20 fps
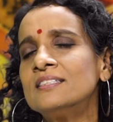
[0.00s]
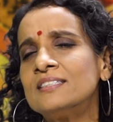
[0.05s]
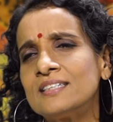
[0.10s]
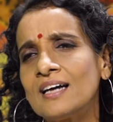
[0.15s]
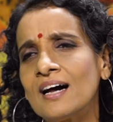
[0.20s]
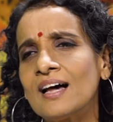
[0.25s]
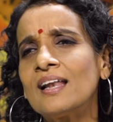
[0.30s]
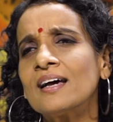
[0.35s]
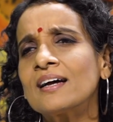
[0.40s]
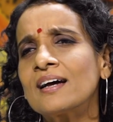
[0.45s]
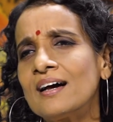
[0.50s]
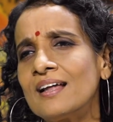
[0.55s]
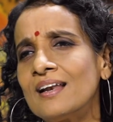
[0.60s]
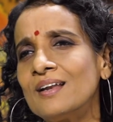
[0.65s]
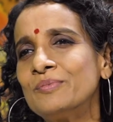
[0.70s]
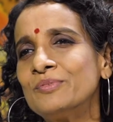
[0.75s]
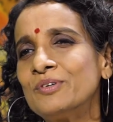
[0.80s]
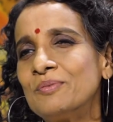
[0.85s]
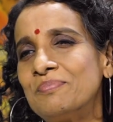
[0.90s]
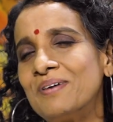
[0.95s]
చాలా
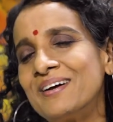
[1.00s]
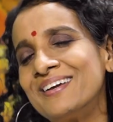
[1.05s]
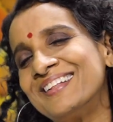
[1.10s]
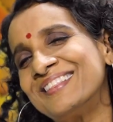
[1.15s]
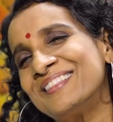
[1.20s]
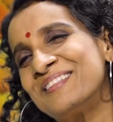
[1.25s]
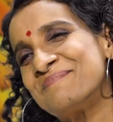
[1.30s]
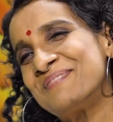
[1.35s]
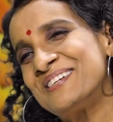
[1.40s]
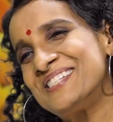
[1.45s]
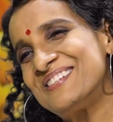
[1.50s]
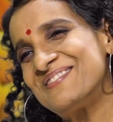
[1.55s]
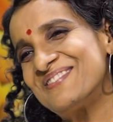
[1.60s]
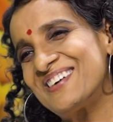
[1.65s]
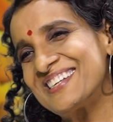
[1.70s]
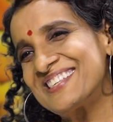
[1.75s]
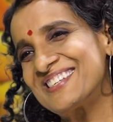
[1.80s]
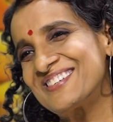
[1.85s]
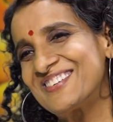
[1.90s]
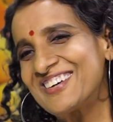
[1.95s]
కాలం అబ్బా ఎంత మంచి
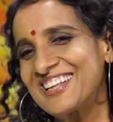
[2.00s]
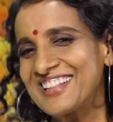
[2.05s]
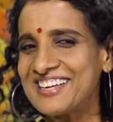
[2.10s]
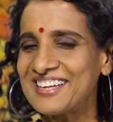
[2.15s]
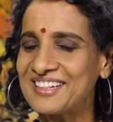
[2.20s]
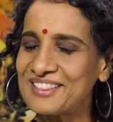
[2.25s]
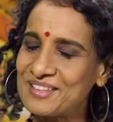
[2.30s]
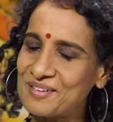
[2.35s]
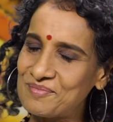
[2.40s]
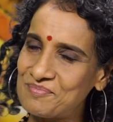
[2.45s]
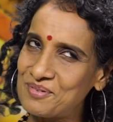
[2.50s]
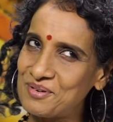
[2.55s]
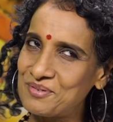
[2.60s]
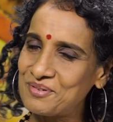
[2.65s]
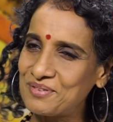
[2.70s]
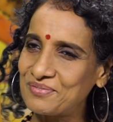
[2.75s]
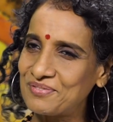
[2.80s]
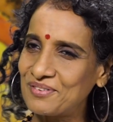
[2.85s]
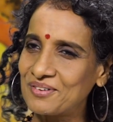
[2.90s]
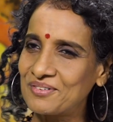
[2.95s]
వాసన ఉంటుంది ఎంత
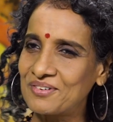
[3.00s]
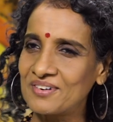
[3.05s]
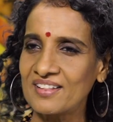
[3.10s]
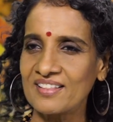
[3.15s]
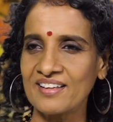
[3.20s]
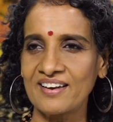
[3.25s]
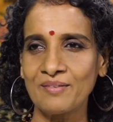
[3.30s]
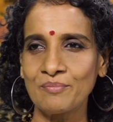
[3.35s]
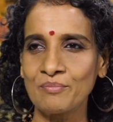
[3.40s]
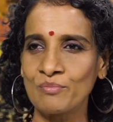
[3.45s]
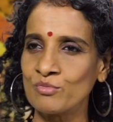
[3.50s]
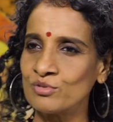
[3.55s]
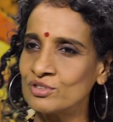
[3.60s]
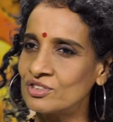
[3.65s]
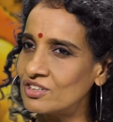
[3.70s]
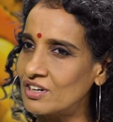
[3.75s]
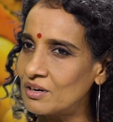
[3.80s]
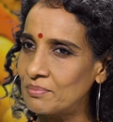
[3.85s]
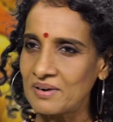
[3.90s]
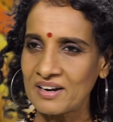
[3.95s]
బ్యూటిఫుల్గా ఉంటుంది అని
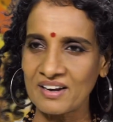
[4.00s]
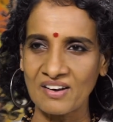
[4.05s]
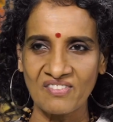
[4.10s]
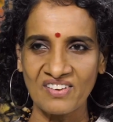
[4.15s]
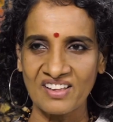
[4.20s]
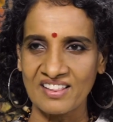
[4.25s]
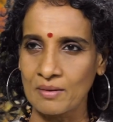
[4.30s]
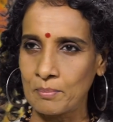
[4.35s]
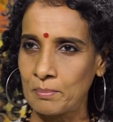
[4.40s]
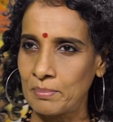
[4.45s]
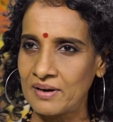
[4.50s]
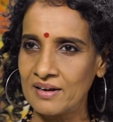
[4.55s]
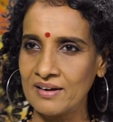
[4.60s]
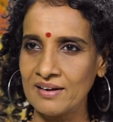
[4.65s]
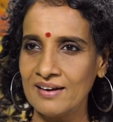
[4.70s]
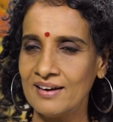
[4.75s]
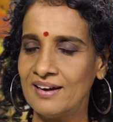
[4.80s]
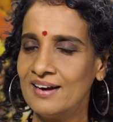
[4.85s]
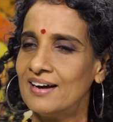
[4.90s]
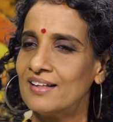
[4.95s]
ముచ్చట పట్టమే తప్ప
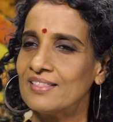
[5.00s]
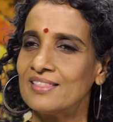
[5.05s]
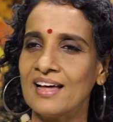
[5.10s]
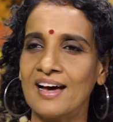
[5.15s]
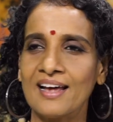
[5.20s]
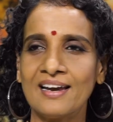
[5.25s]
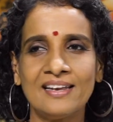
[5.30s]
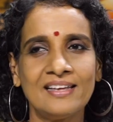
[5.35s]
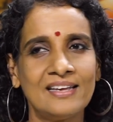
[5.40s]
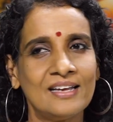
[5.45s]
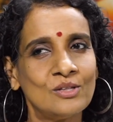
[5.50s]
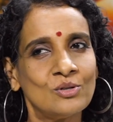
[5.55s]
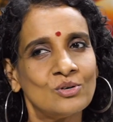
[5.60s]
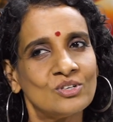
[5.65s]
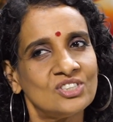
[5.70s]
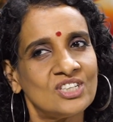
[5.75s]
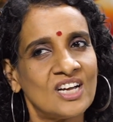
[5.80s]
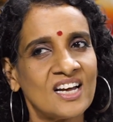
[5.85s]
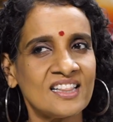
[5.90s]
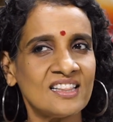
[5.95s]
దాన్ని ఏదో
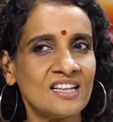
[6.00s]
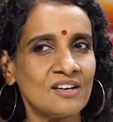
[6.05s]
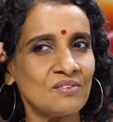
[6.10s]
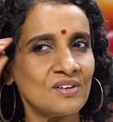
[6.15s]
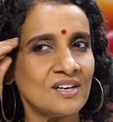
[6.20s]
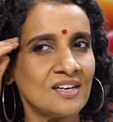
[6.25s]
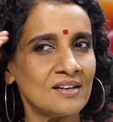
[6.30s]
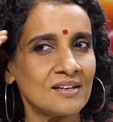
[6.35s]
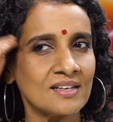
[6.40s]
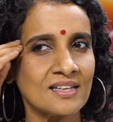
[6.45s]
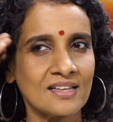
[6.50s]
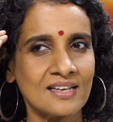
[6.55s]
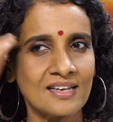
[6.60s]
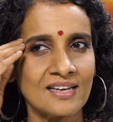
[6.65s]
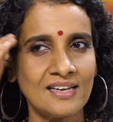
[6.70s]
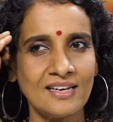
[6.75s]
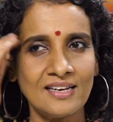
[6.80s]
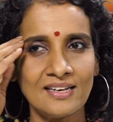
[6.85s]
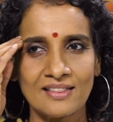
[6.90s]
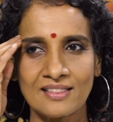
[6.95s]

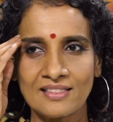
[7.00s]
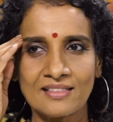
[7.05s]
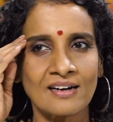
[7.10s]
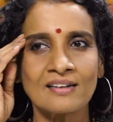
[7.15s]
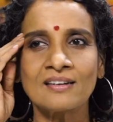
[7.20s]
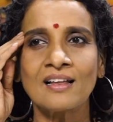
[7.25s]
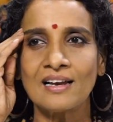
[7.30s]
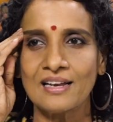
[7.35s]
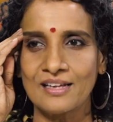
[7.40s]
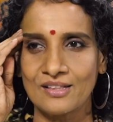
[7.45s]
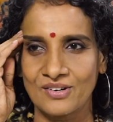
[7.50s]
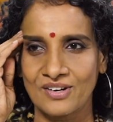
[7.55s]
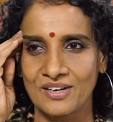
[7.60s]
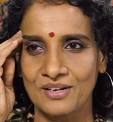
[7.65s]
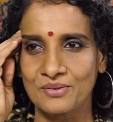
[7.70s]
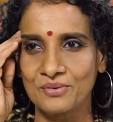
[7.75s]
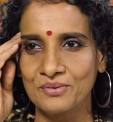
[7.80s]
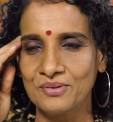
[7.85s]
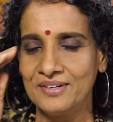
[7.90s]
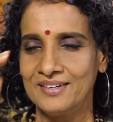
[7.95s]
చేద్దామన్నకి తట్టలేదు
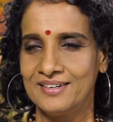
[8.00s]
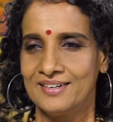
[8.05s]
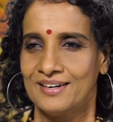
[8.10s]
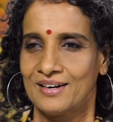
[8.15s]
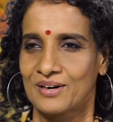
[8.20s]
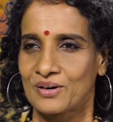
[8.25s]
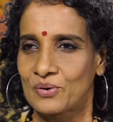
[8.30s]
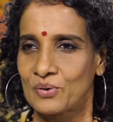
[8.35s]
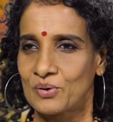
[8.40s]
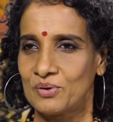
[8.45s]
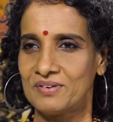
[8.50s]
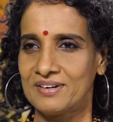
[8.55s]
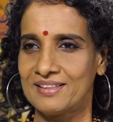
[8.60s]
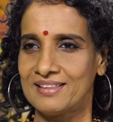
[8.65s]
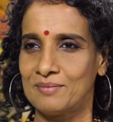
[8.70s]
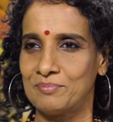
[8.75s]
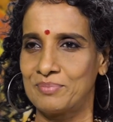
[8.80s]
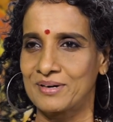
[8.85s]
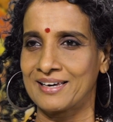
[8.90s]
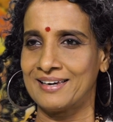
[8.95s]
నాకు కోవిడ్
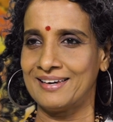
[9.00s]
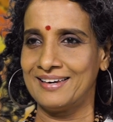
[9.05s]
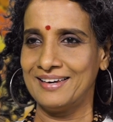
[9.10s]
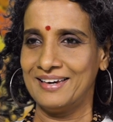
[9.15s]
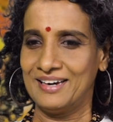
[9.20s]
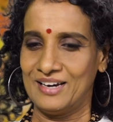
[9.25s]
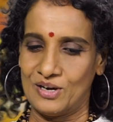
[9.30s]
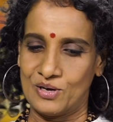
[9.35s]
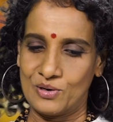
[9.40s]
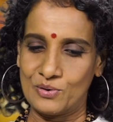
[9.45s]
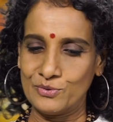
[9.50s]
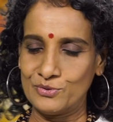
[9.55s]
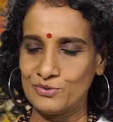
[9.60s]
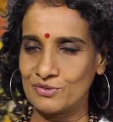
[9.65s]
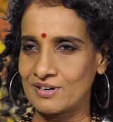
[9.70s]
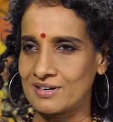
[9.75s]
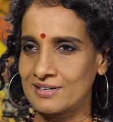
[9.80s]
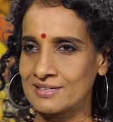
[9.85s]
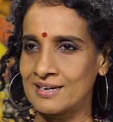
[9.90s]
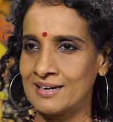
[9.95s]
దెబ్బకి రోజు
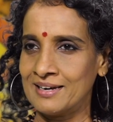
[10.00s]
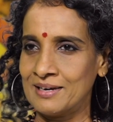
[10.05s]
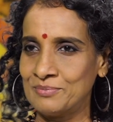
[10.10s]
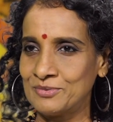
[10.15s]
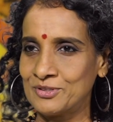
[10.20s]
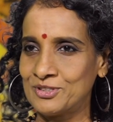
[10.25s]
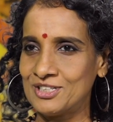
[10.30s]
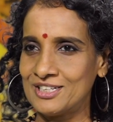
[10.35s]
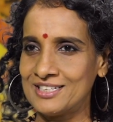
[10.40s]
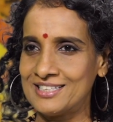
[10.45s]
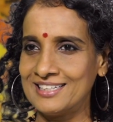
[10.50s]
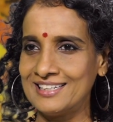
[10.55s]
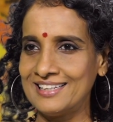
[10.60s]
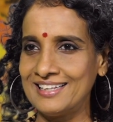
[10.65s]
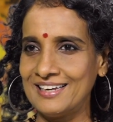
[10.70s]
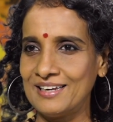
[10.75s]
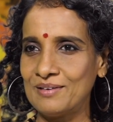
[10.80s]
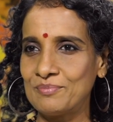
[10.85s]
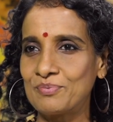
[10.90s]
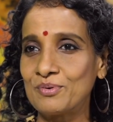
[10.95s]
కషాయం
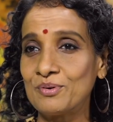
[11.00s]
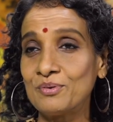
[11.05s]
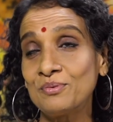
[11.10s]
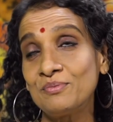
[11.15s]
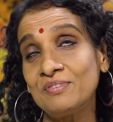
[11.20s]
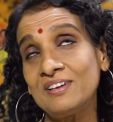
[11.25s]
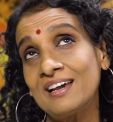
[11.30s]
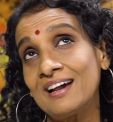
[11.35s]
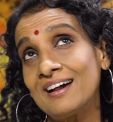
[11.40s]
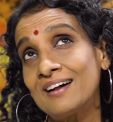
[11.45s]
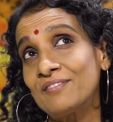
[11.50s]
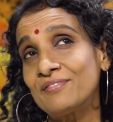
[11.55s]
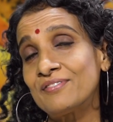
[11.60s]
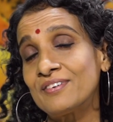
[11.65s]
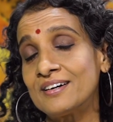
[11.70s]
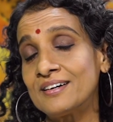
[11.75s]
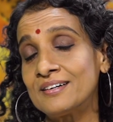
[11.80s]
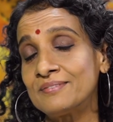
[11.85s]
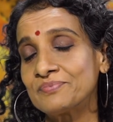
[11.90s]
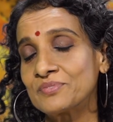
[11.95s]
వచ్చేసింది ఇప్పుడు వీ హ్యావ్
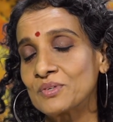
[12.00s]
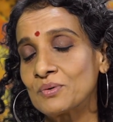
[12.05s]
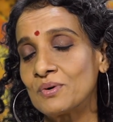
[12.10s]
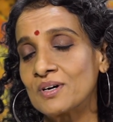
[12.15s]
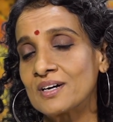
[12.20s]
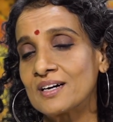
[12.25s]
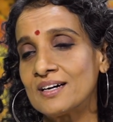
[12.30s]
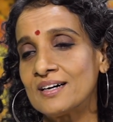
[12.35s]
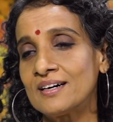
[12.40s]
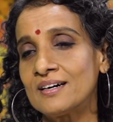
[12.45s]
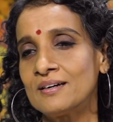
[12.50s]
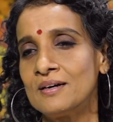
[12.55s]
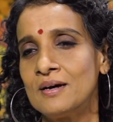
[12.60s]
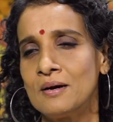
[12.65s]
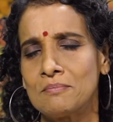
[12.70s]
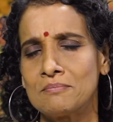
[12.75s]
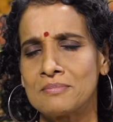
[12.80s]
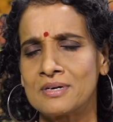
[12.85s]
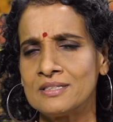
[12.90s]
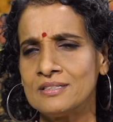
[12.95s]
um, ఒక
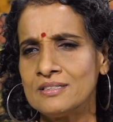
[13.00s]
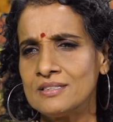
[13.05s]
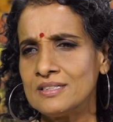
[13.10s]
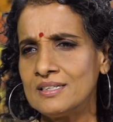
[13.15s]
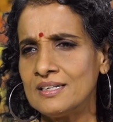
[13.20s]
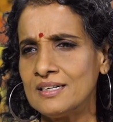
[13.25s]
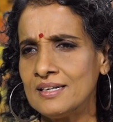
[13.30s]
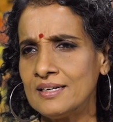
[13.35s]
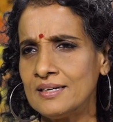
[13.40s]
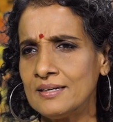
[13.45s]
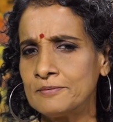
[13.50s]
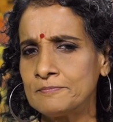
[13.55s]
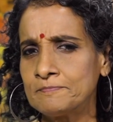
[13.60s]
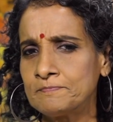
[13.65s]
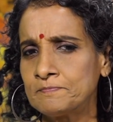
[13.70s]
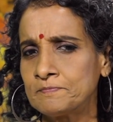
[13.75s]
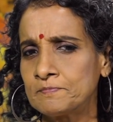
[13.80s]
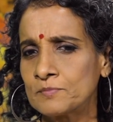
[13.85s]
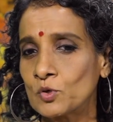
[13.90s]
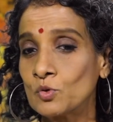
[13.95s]
మంచి
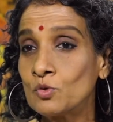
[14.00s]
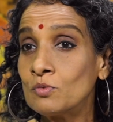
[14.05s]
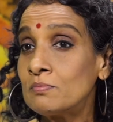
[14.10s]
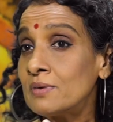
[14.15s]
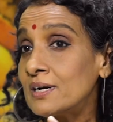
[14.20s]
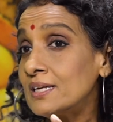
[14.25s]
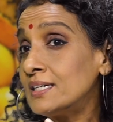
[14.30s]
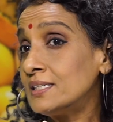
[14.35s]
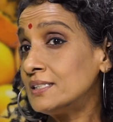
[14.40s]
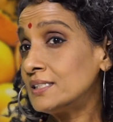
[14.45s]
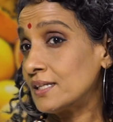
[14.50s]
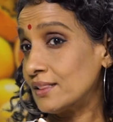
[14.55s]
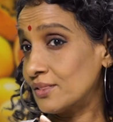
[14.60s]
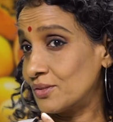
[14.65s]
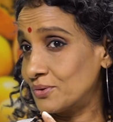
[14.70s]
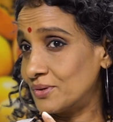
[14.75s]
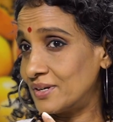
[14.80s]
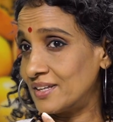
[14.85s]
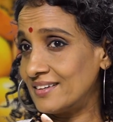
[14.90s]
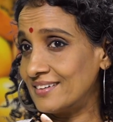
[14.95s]
గుమ్మడి
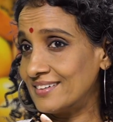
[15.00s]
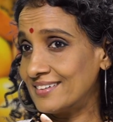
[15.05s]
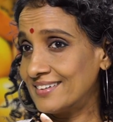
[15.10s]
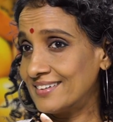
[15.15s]
గింజలతోటి